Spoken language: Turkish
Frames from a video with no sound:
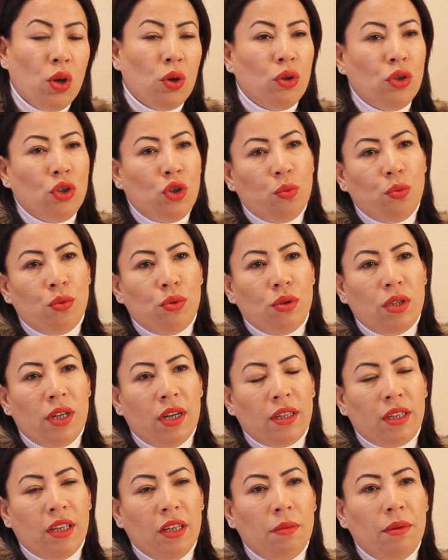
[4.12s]
Koç proje
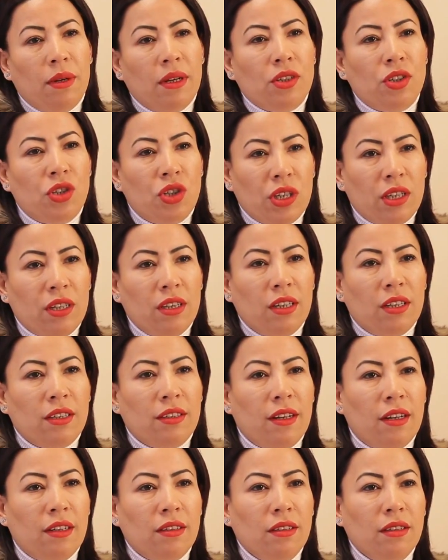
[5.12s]
erkeği biraz
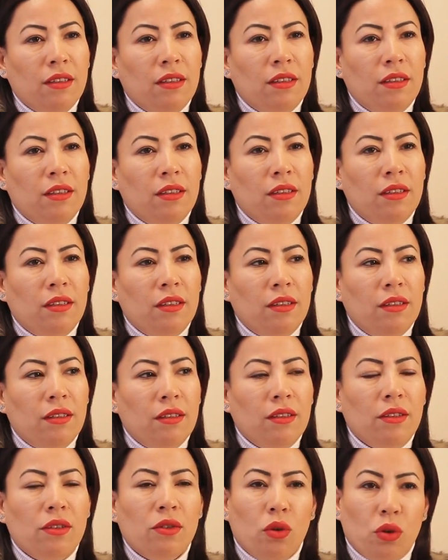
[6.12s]
şıklıktan
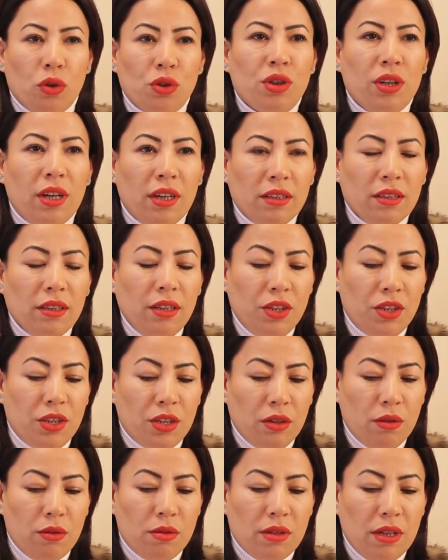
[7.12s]
e, hoşlandığı
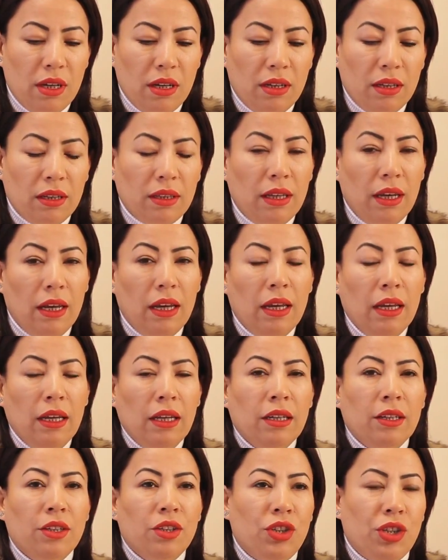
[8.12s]
için özellikle
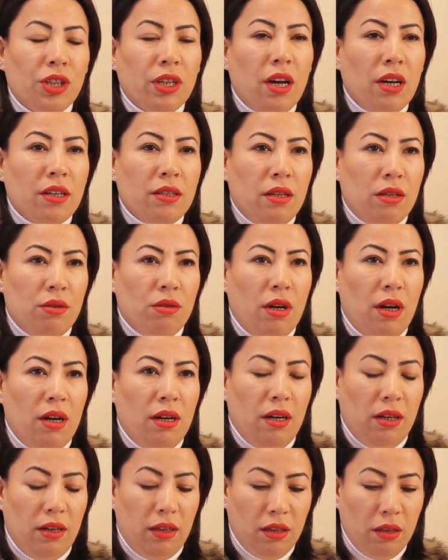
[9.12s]
şık
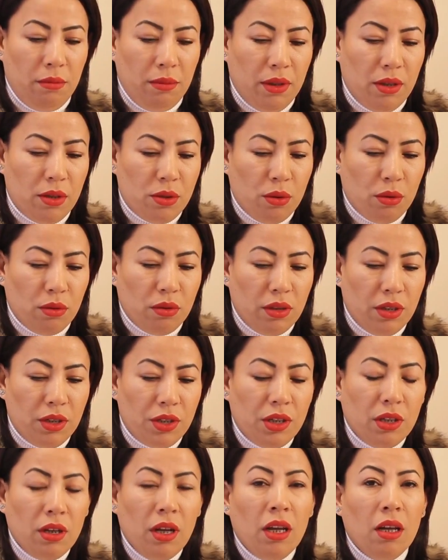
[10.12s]
aksesuarlar alabiliriz onlar
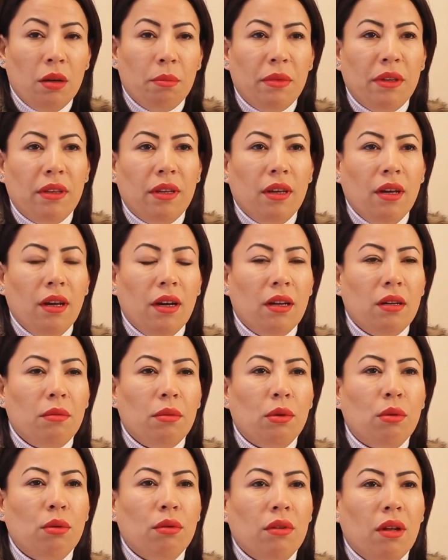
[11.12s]
için. Bir de
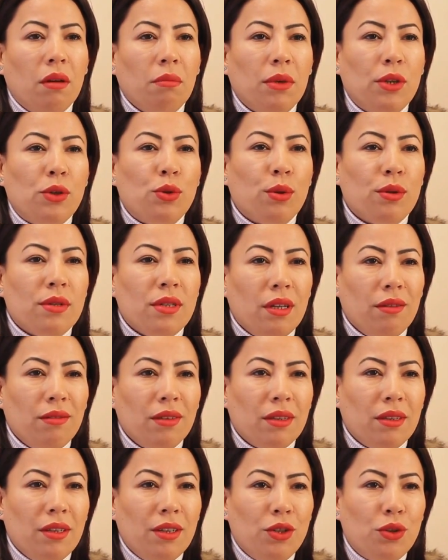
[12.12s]
araba kullanmayı çok
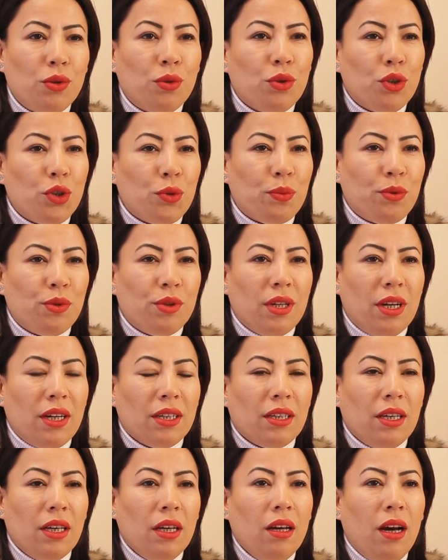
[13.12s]
sevdikleri için koç burcu
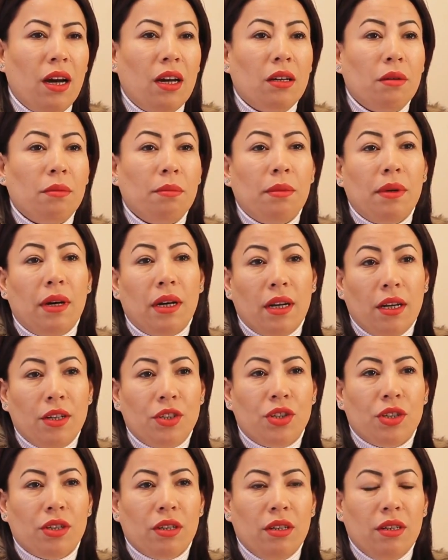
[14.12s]
erkeği ara,
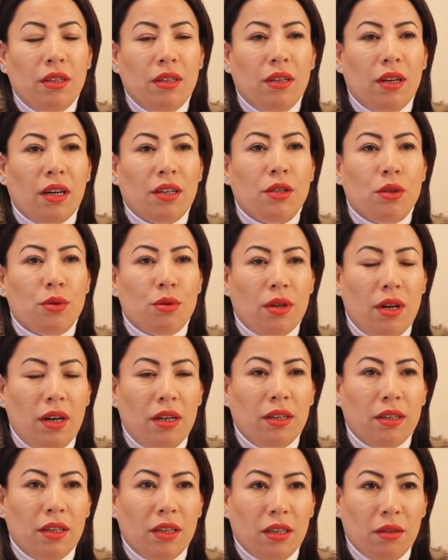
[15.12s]
araç e,
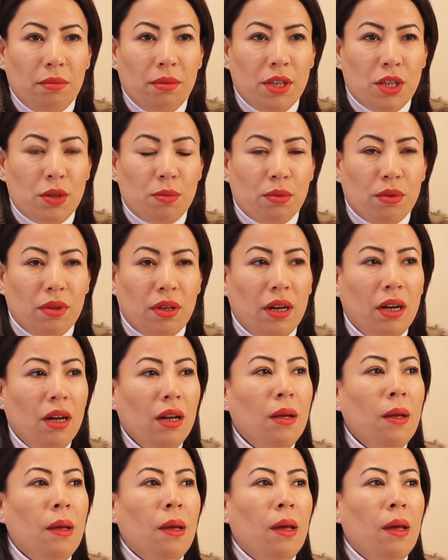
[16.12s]
aksesuarları alabiliriz bunlara